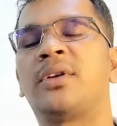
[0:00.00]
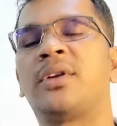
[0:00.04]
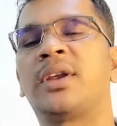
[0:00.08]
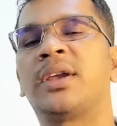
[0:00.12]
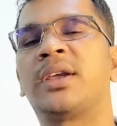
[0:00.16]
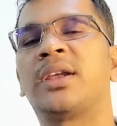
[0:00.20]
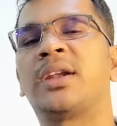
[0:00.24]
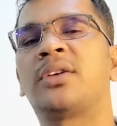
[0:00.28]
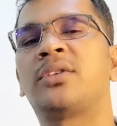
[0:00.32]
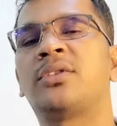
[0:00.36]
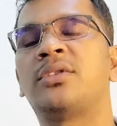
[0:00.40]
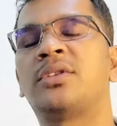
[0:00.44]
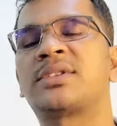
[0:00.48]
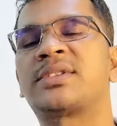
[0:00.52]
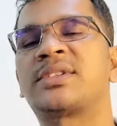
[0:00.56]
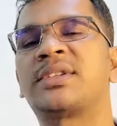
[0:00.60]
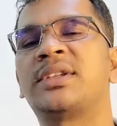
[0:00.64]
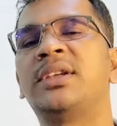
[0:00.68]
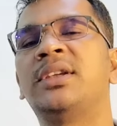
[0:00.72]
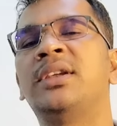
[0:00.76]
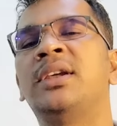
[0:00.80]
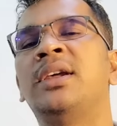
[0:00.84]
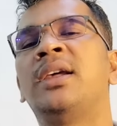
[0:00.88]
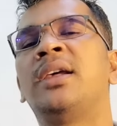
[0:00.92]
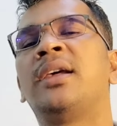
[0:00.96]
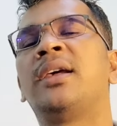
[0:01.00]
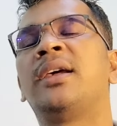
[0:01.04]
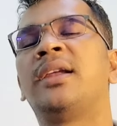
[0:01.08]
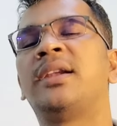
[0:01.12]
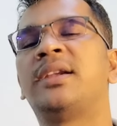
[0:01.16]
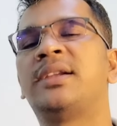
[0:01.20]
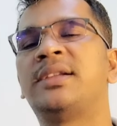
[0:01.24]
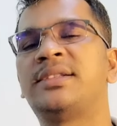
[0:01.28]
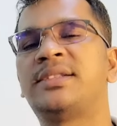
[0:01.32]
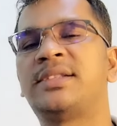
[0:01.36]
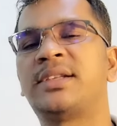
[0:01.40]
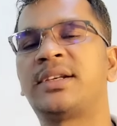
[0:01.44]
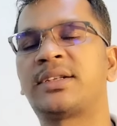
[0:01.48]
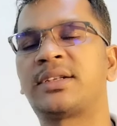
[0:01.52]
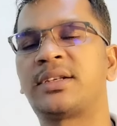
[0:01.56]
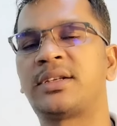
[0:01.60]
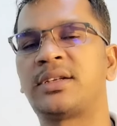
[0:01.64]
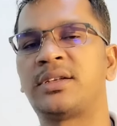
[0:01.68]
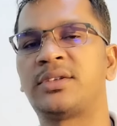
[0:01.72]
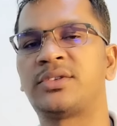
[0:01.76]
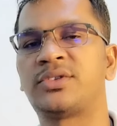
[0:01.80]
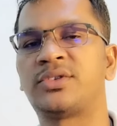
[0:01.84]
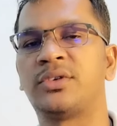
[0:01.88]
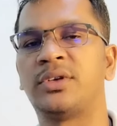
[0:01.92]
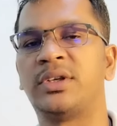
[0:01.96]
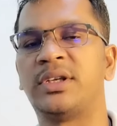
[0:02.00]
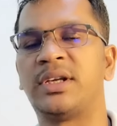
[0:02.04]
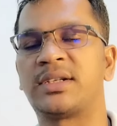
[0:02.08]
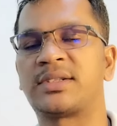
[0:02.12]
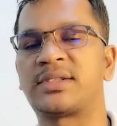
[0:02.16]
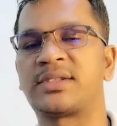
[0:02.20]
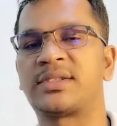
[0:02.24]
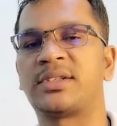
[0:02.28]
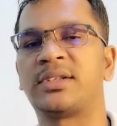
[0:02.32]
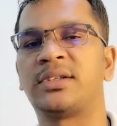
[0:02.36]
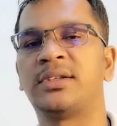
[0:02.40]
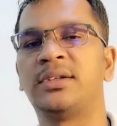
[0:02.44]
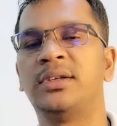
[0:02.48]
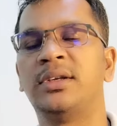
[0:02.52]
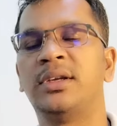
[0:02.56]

অনেকের কোর্সে রিজেক্ট চলে আসছে